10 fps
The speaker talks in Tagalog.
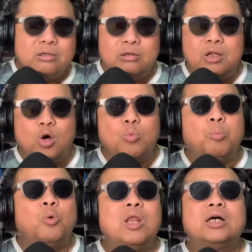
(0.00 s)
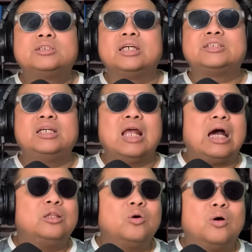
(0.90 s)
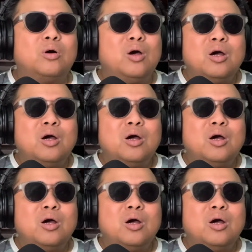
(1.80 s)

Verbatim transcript: wala, umupo lang sa Senado,